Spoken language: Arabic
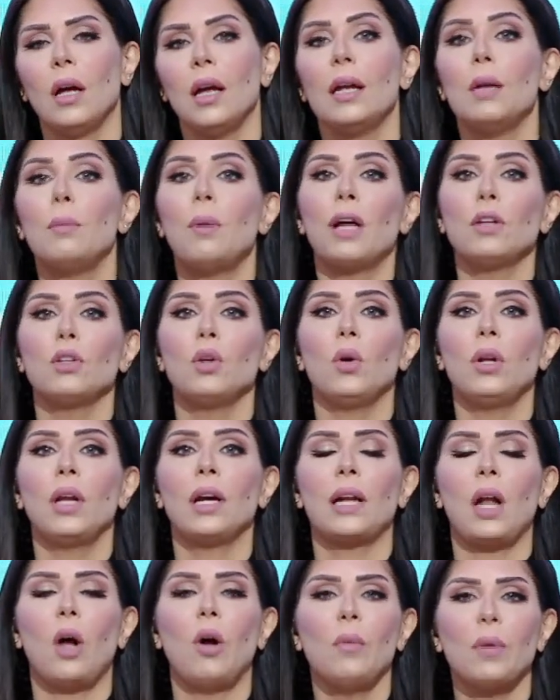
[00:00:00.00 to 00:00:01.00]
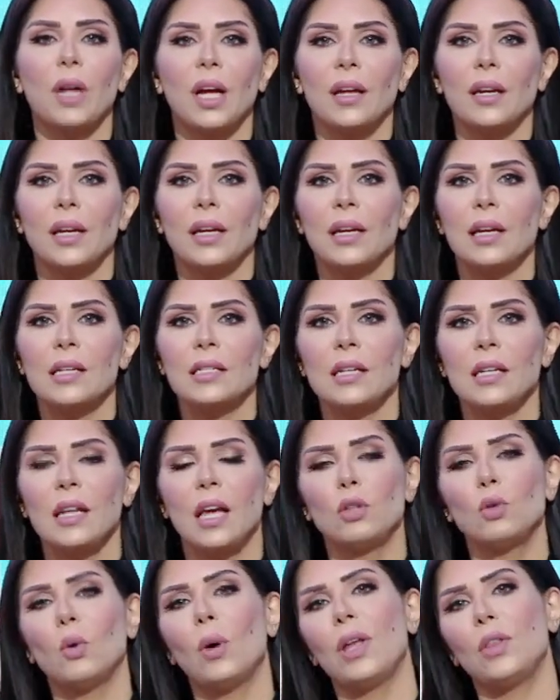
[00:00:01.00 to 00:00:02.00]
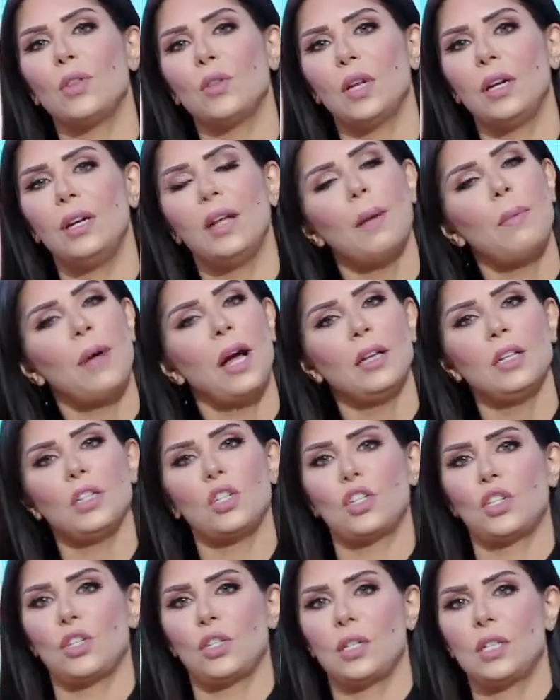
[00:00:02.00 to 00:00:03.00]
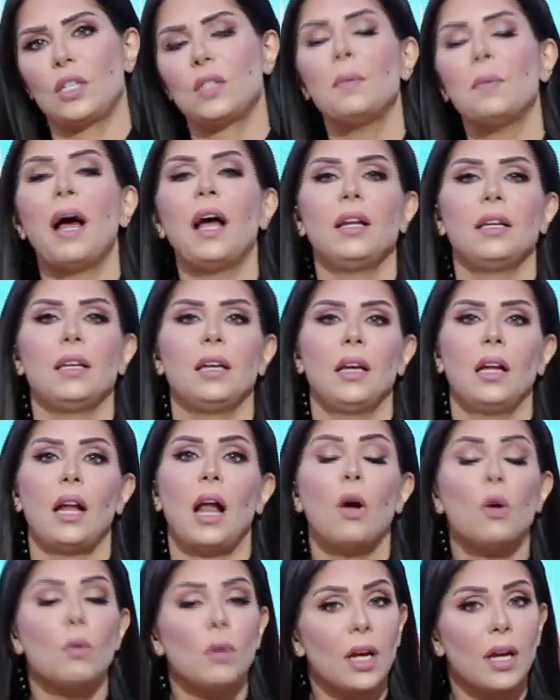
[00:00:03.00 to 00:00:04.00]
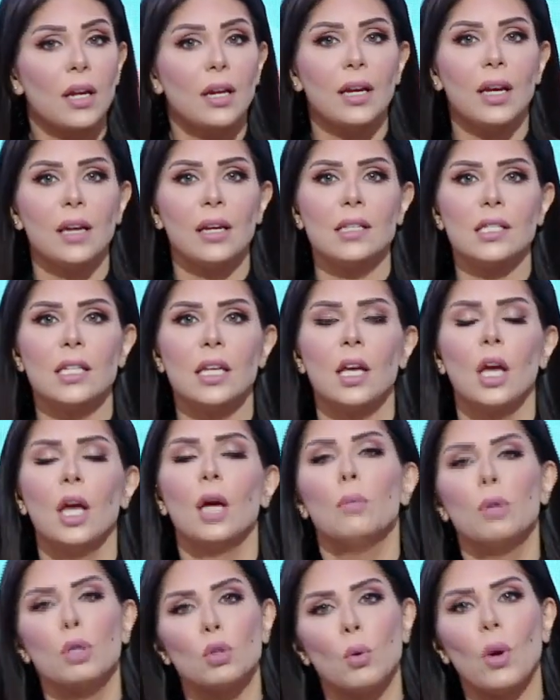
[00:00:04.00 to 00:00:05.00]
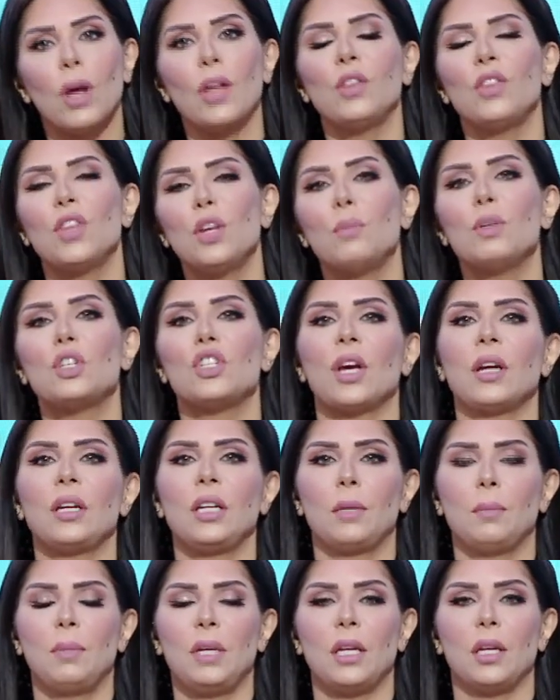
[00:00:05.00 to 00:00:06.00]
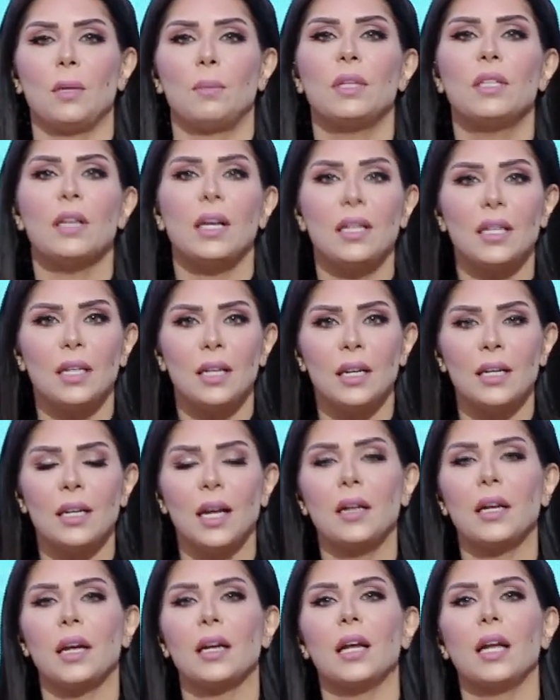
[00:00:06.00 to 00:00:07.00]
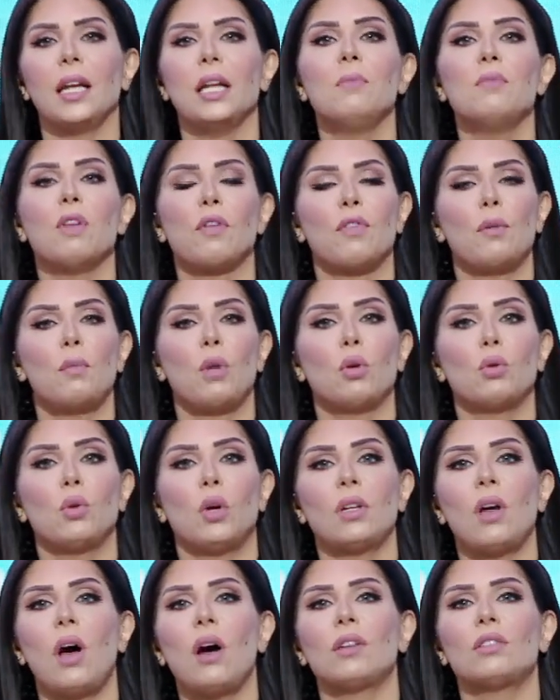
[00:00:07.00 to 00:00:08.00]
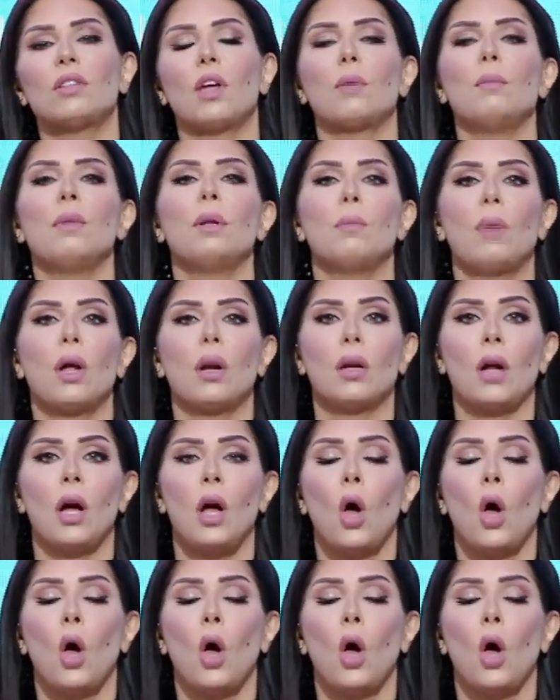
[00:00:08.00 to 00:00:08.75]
البعض يقول لك العوامل الخارجيه دي لا تؤثر لا معلش اسمح لي العوامل الخارجيه دي بتؤثر بشكل كبير بدليل ان احنا اتكلمنا في الموضوع ده اكتر من مره